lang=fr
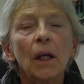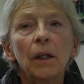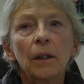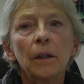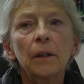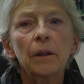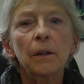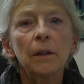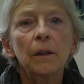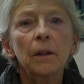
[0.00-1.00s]

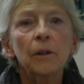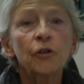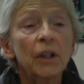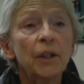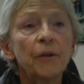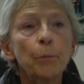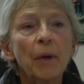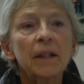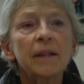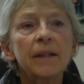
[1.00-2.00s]
euh, j'en ai fait
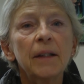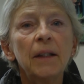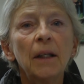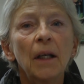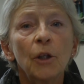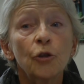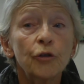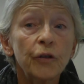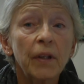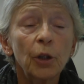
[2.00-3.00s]
partie
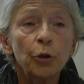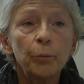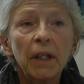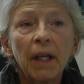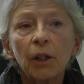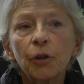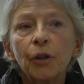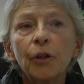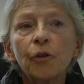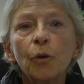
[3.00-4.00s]
jusqu'en
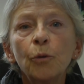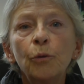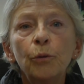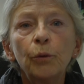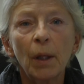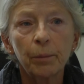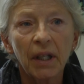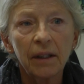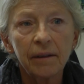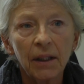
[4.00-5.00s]
2014 où,
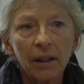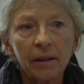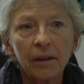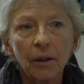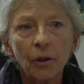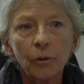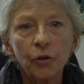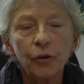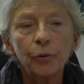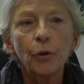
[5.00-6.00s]
après les élections,
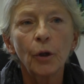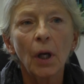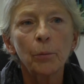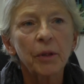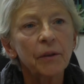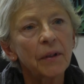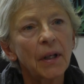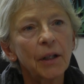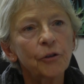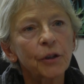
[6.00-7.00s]
j'ai eu le grand
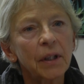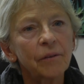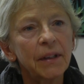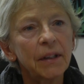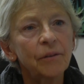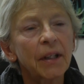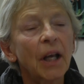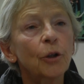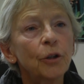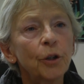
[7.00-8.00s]
privilège de travailler avec
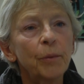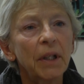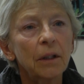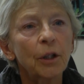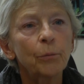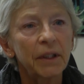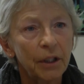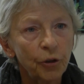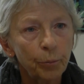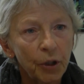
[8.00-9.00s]
Carole Lebel comme
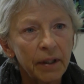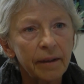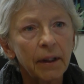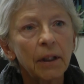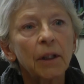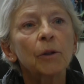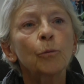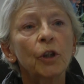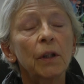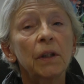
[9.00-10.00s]
attachée politique.
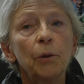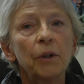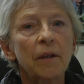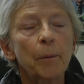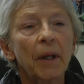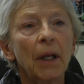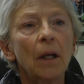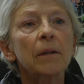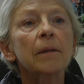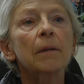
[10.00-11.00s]
Ça a été une
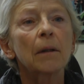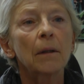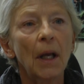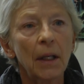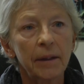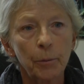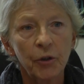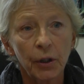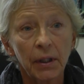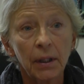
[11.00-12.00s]
expérience
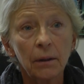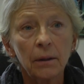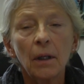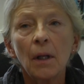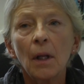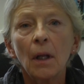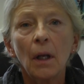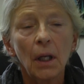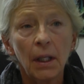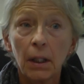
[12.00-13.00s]
exceptionnelle
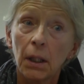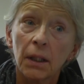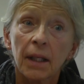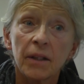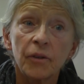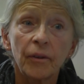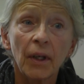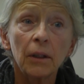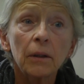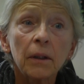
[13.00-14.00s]
et très
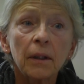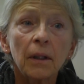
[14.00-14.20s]
différente.